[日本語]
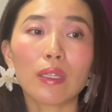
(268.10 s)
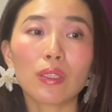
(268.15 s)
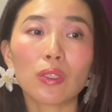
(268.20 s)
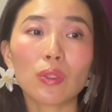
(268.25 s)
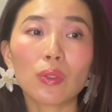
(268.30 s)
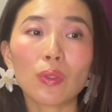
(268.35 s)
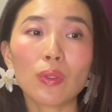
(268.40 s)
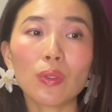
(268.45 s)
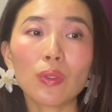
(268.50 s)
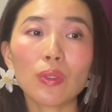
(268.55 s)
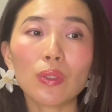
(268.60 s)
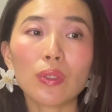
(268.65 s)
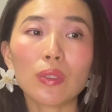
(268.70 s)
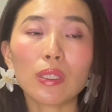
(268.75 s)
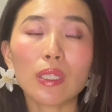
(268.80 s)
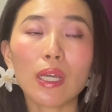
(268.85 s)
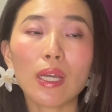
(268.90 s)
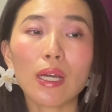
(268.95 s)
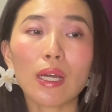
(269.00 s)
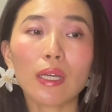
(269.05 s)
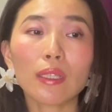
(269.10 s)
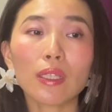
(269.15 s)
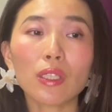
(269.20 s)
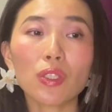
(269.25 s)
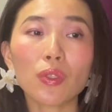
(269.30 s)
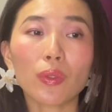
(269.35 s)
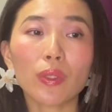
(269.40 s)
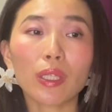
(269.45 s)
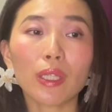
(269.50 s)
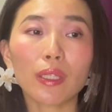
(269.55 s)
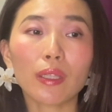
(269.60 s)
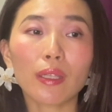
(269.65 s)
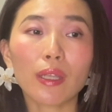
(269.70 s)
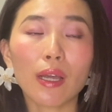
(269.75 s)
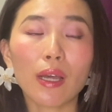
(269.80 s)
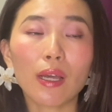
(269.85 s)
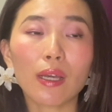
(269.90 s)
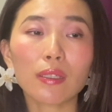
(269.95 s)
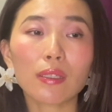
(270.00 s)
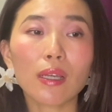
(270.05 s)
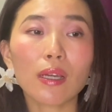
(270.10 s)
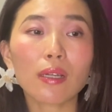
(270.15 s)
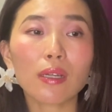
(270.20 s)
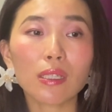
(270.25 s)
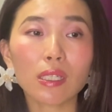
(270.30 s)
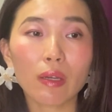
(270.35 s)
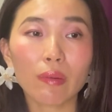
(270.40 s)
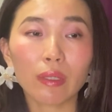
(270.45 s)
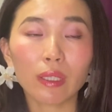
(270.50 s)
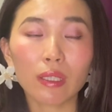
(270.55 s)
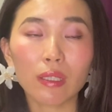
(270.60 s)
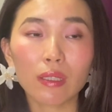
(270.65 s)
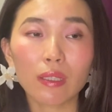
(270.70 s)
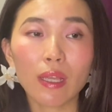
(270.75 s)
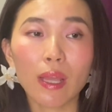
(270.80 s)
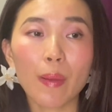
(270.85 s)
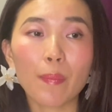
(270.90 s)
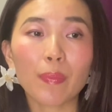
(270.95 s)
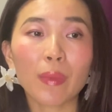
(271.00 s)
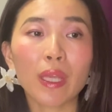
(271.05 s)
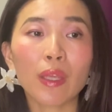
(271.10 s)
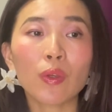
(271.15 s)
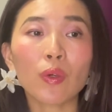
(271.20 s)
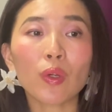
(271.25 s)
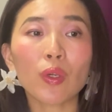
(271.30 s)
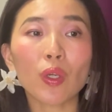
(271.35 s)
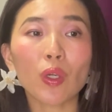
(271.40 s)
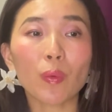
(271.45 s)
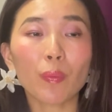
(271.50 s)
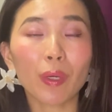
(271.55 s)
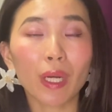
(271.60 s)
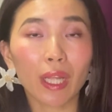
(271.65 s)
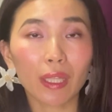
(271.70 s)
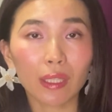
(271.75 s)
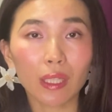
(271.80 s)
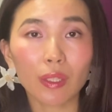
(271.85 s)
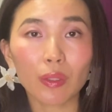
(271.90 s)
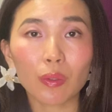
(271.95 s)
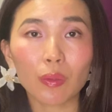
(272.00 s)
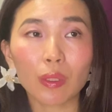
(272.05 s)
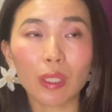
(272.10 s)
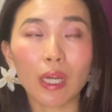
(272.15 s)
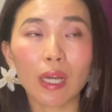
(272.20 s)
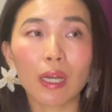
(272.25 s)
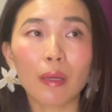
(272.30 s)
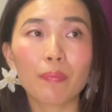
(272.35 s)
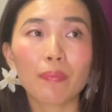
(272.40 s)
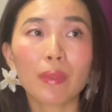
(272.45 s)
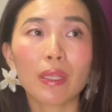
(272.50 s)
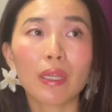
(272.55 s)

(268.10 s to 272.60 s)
そういった話を聞いた参加者はですね、勇気をもらったとか、